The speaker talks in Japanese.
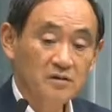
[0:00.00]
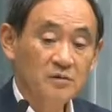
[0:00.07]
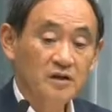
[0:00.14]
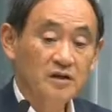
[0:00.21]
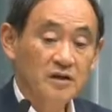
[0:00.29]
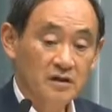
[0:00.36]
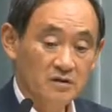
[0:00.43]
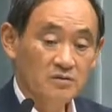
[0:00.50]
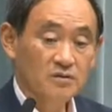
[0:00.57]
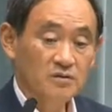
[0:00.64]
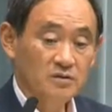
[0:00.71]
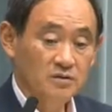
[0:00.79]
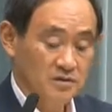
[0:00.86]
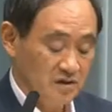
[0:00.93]
めていると
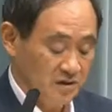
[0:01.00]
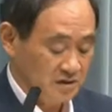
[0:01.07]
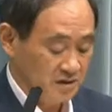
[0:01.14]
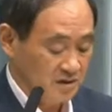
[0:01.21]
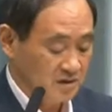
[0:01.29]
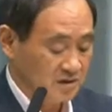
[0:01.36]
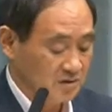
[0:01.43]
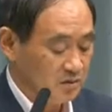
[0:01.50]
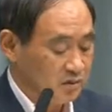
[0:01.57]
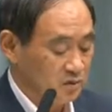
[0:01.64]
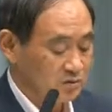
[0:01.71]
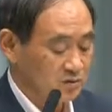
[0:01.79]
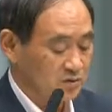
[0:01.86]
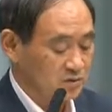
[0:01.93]
いうふうに報
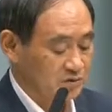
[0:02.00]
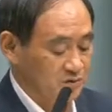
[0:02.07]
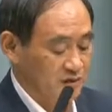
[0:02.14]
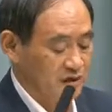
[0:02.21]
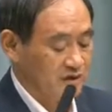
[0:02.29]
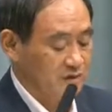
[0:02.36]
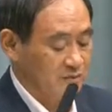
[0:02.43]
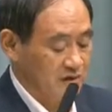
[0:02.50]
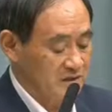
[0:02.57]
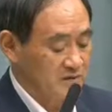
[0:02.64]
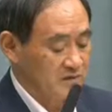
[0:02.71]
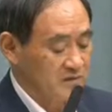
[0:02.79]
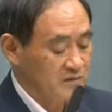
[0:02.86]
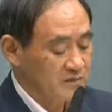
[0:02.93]
告を受けていま
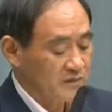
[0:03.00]
す。